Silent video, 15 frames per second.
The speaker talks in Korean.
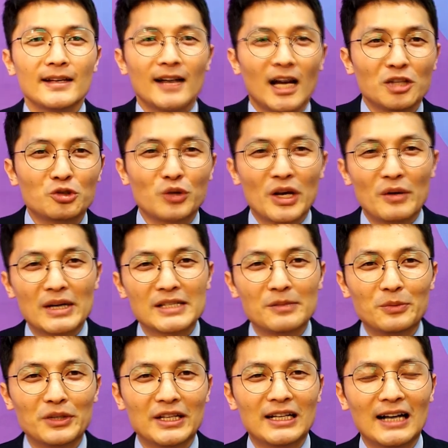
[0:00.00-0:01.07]
한국에 와서
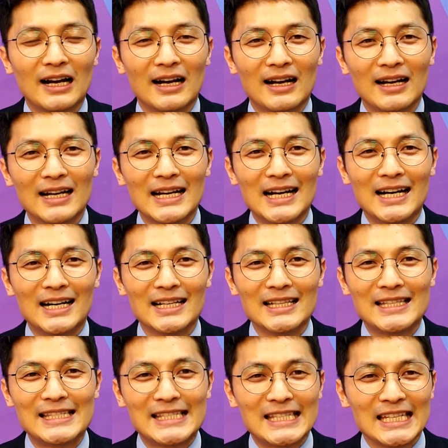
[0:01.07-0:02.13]
보니까 어,
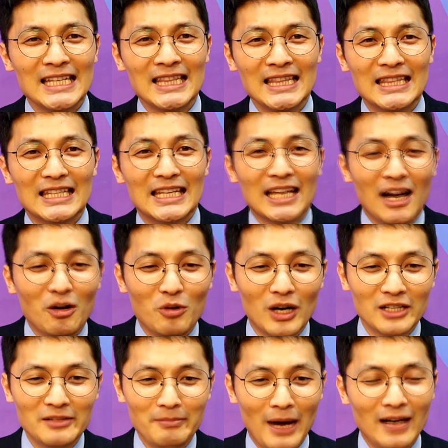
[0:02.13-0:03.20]
찐이라고
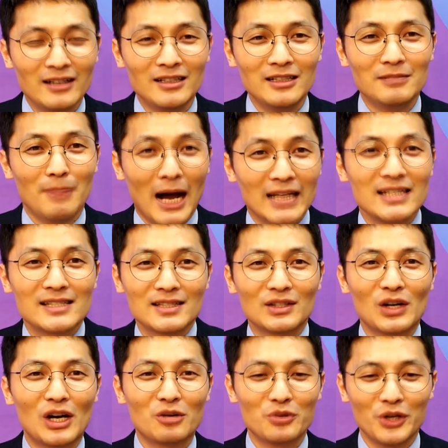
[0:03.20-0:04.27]
하는 말을 많이
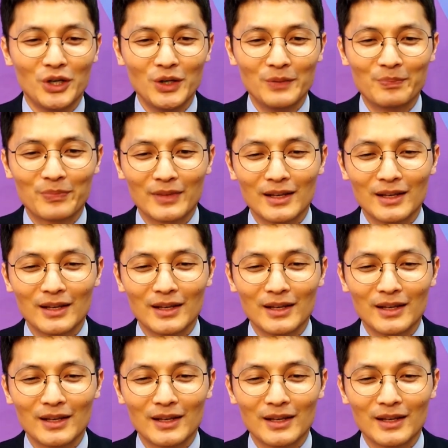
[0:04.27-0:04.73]
쓰더라고요.